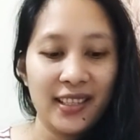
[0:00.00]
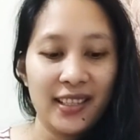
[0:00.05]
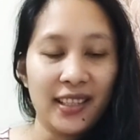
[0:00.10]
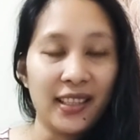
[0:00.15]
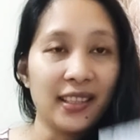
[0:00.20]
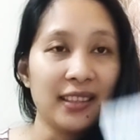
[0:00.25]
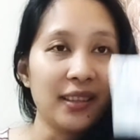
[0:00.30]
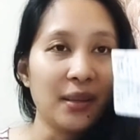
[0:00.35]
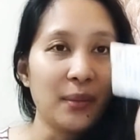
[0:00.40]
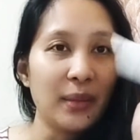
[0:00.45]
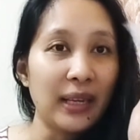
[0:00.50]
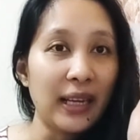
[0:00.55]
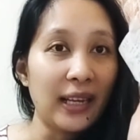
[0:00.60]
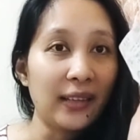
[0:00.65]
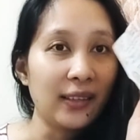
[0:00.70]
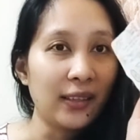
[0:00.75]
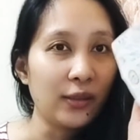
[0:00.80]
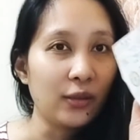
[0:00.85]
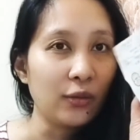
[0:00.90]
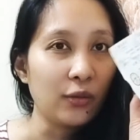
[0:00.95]
yan tabi
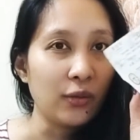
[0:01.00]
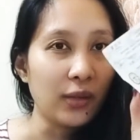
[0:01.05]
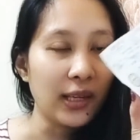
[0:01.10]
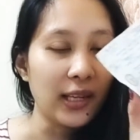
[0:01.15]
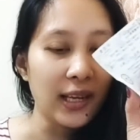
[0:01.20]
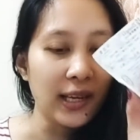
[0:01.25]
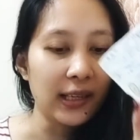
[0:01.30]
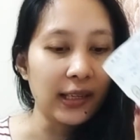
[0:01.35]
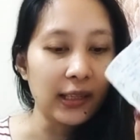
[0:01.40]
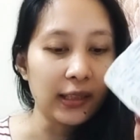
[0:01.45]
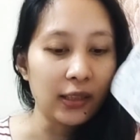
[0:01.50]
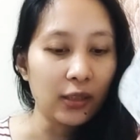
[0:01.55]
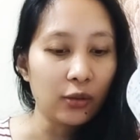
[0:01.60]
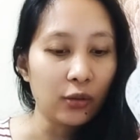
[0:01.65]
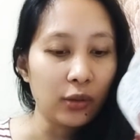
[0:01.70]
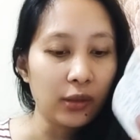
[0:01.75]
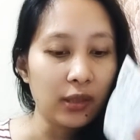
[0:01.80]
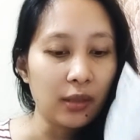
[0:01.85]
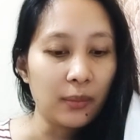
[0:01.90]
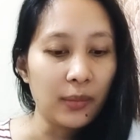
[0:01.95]
natin to kailangan natin
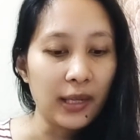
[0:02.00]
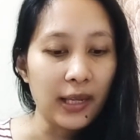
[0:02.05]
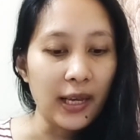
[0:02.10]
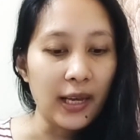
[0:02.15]
to itabi